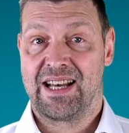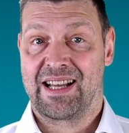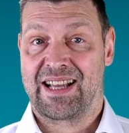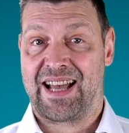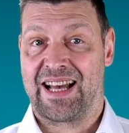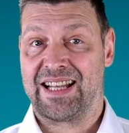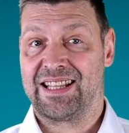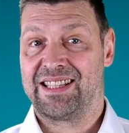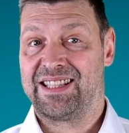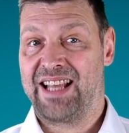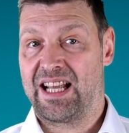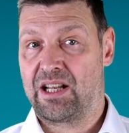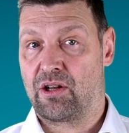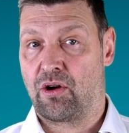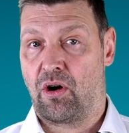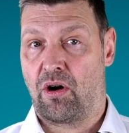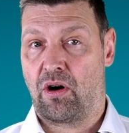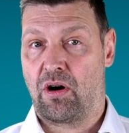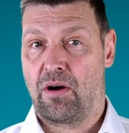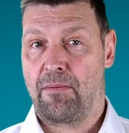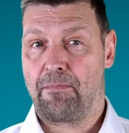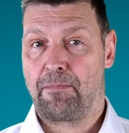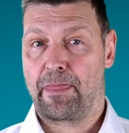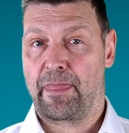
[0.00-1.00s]
kann
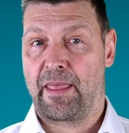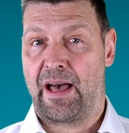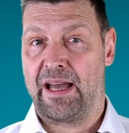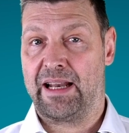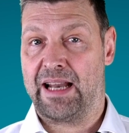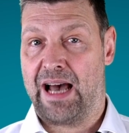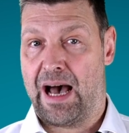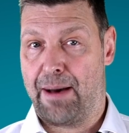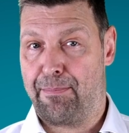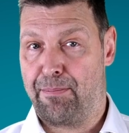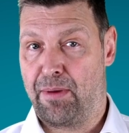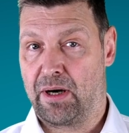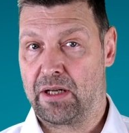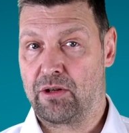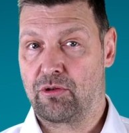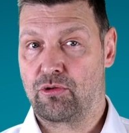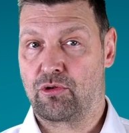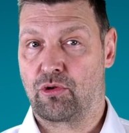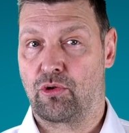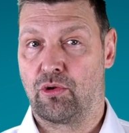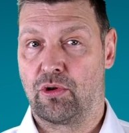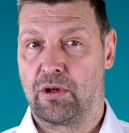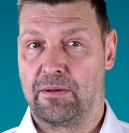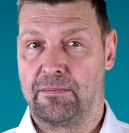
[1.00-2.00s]
dennoch eine Abmahnung
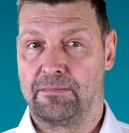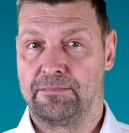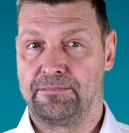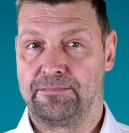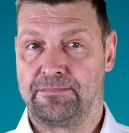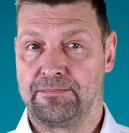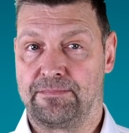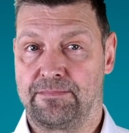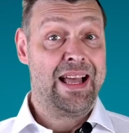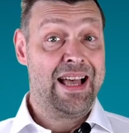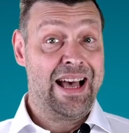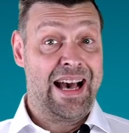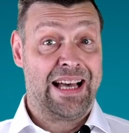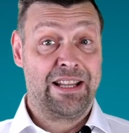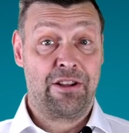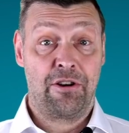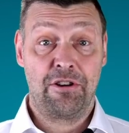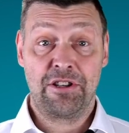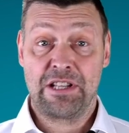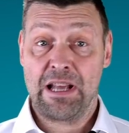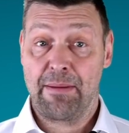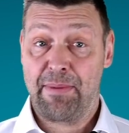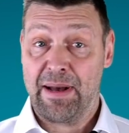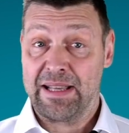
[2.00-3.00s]
drohen. Hat
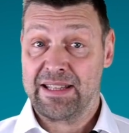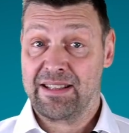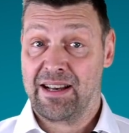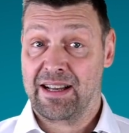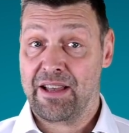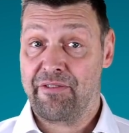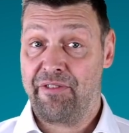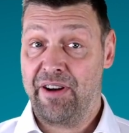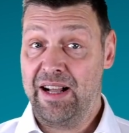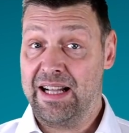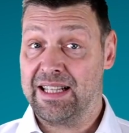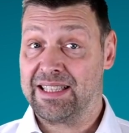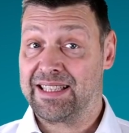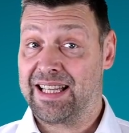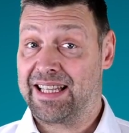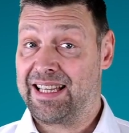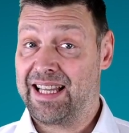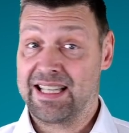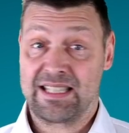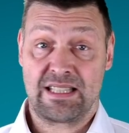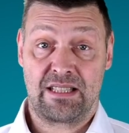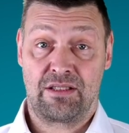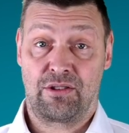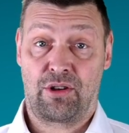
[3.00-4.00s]
euch der Beitrag gefallen, dann
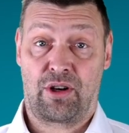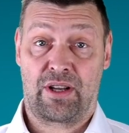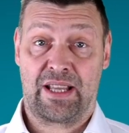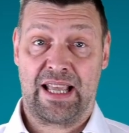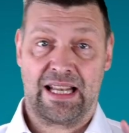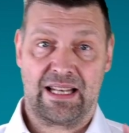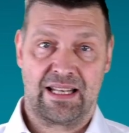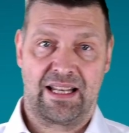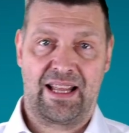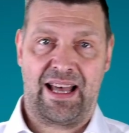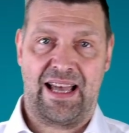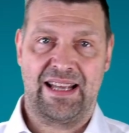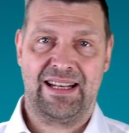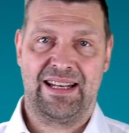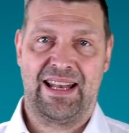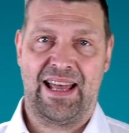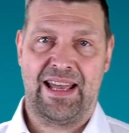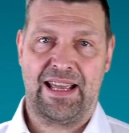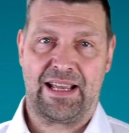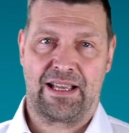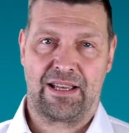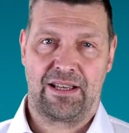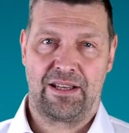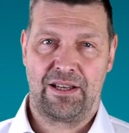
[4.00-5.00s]
lasst doch gern ein
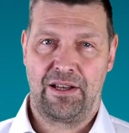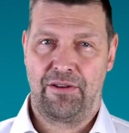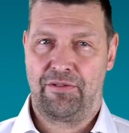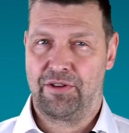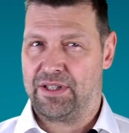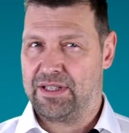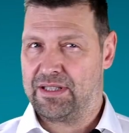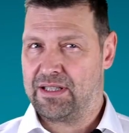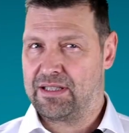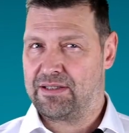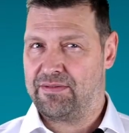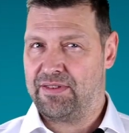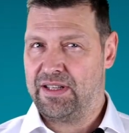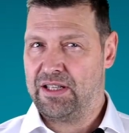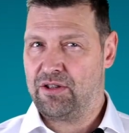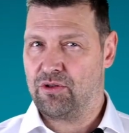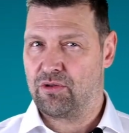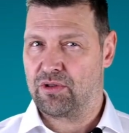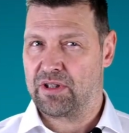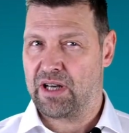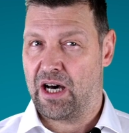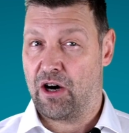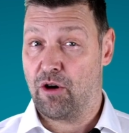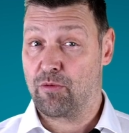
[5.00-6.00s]
Like für dieses
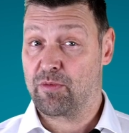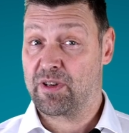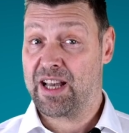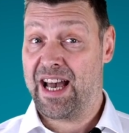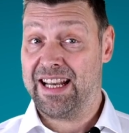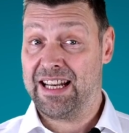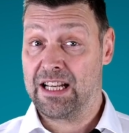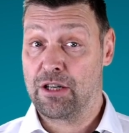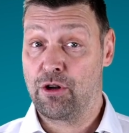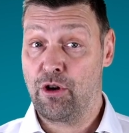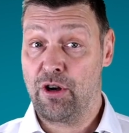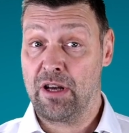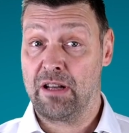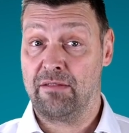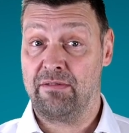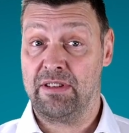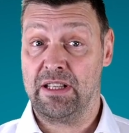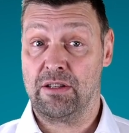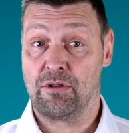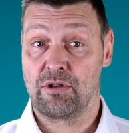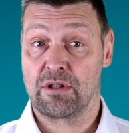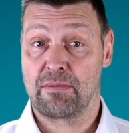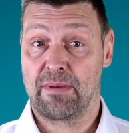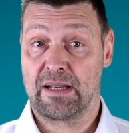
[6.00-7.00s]
Video da, um keine neuen
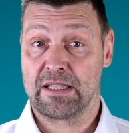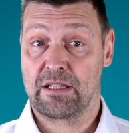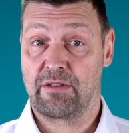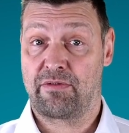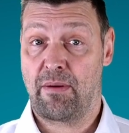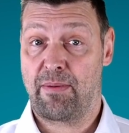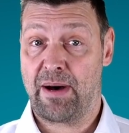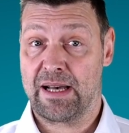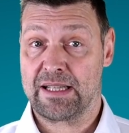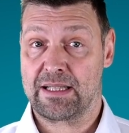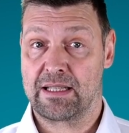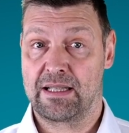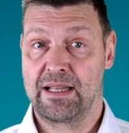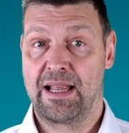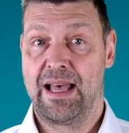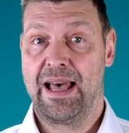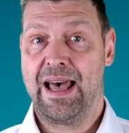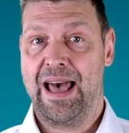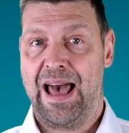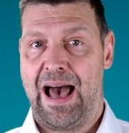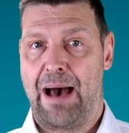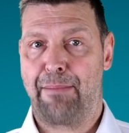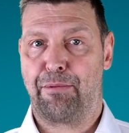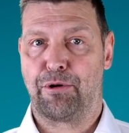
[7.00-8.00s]
Videos mehr zu verpassen.
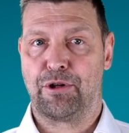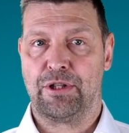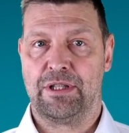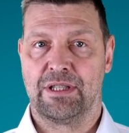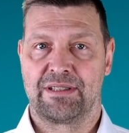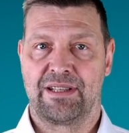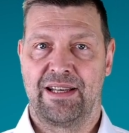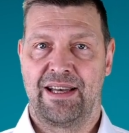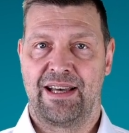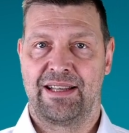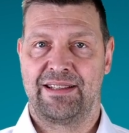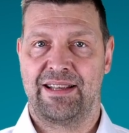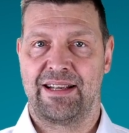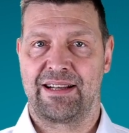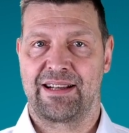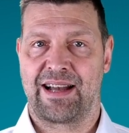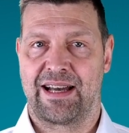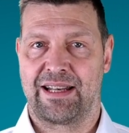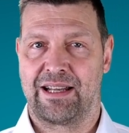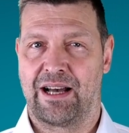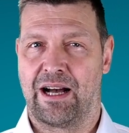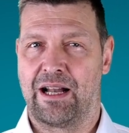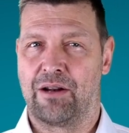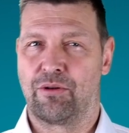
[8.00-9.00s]
Abonniert den
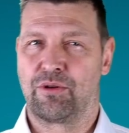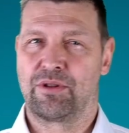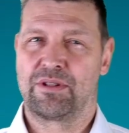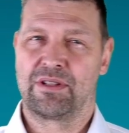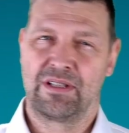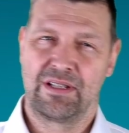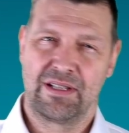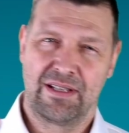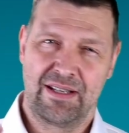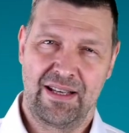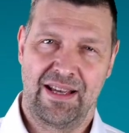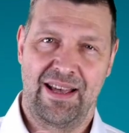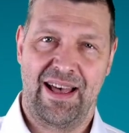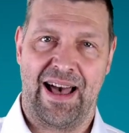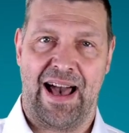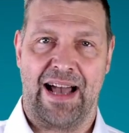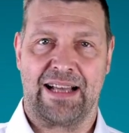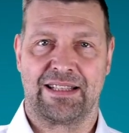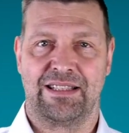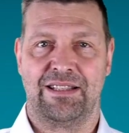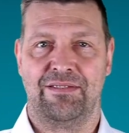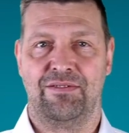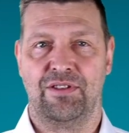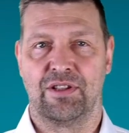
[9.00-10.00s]
Kanal und
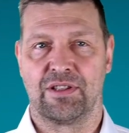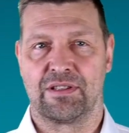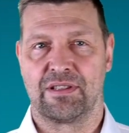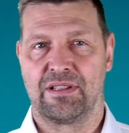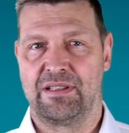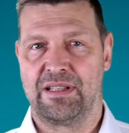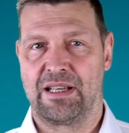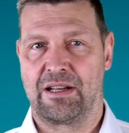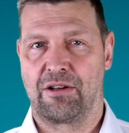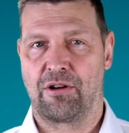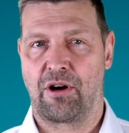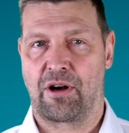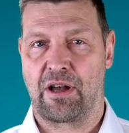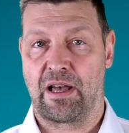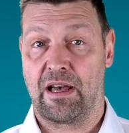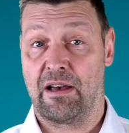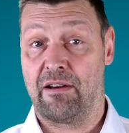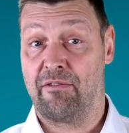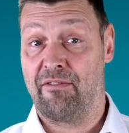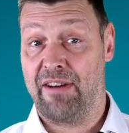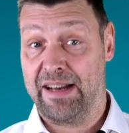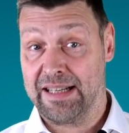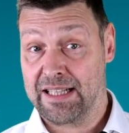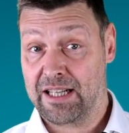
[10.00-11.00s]
aktiviert die Glocke.
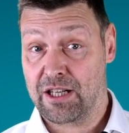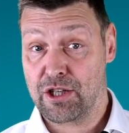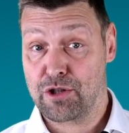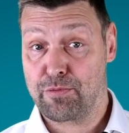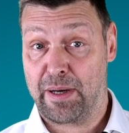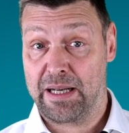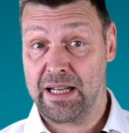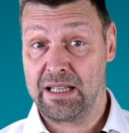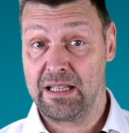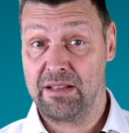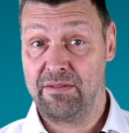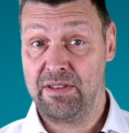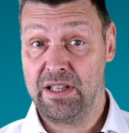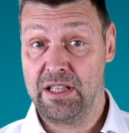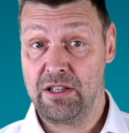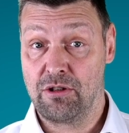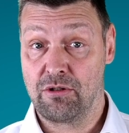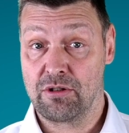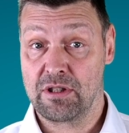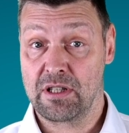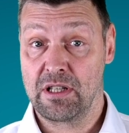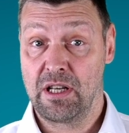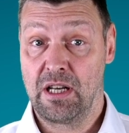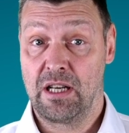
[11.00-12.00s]
Weitere spannende
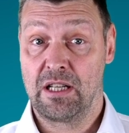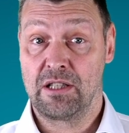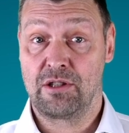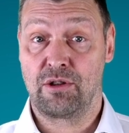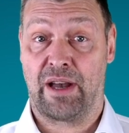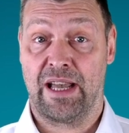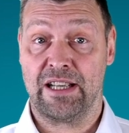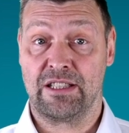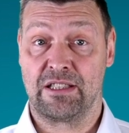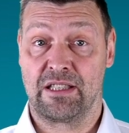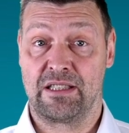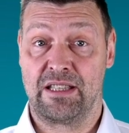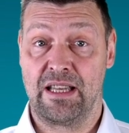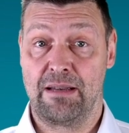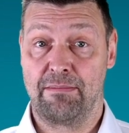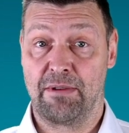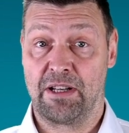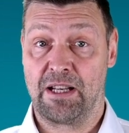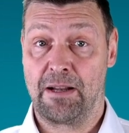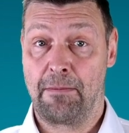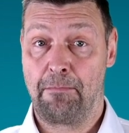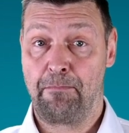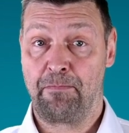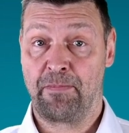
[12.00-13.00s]
Videos zu
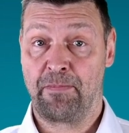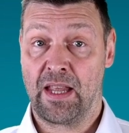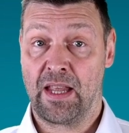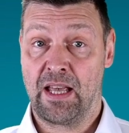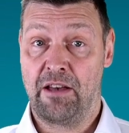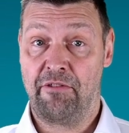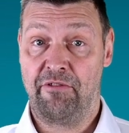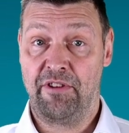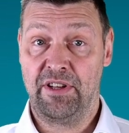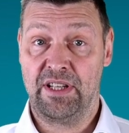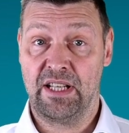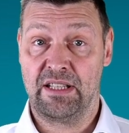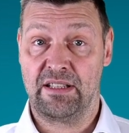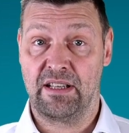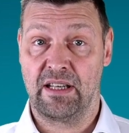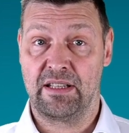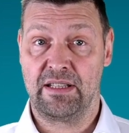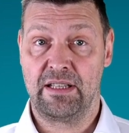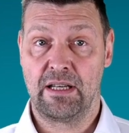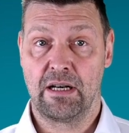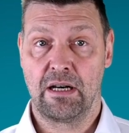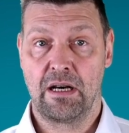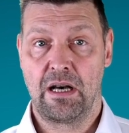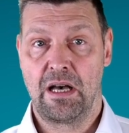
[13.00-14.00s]
Rechtsthemen findet ihr
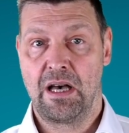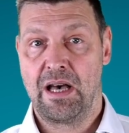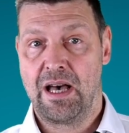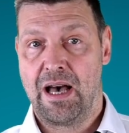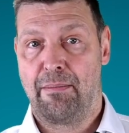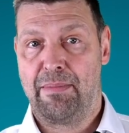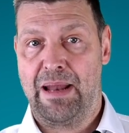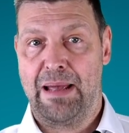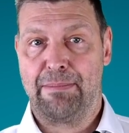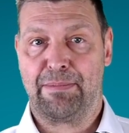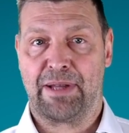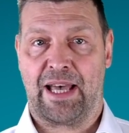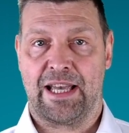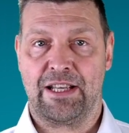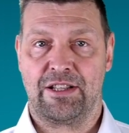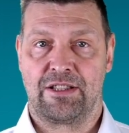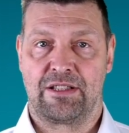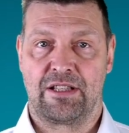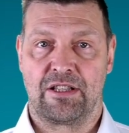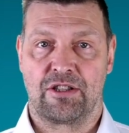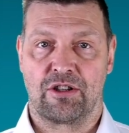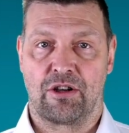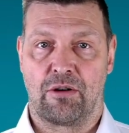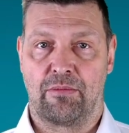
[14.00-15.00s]
hier. Bleibt
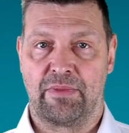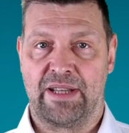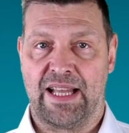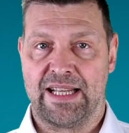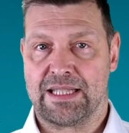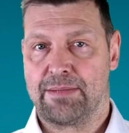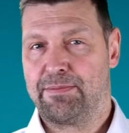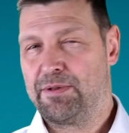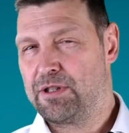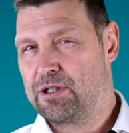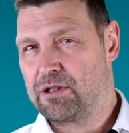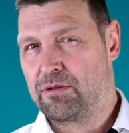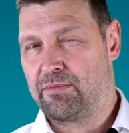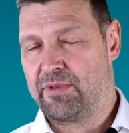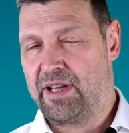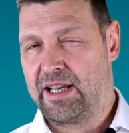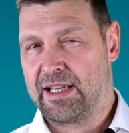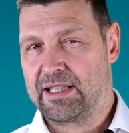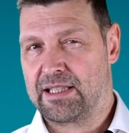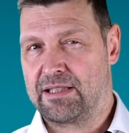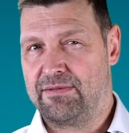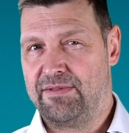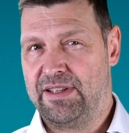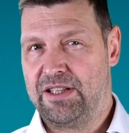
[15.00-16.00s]
rechtssicher im Netz. Bis zum
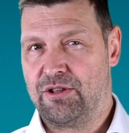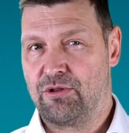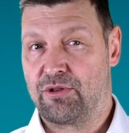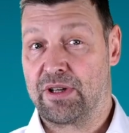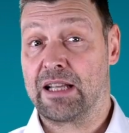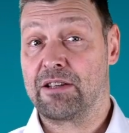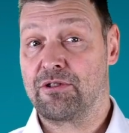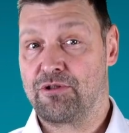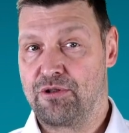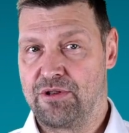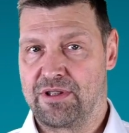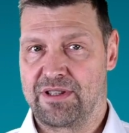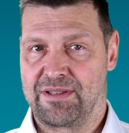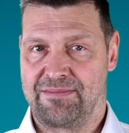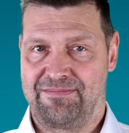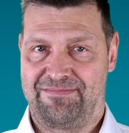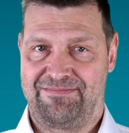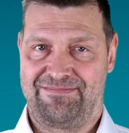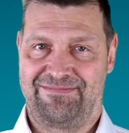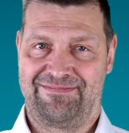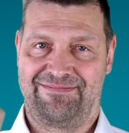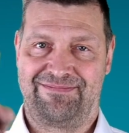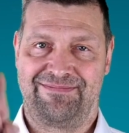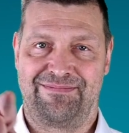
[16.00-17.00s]
nächsten Video dann. Tschüss.
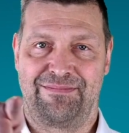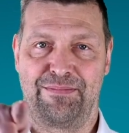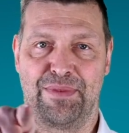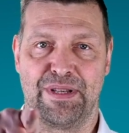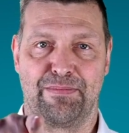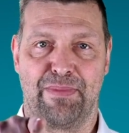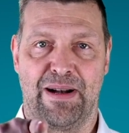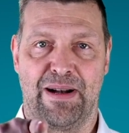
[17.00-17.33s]
Bis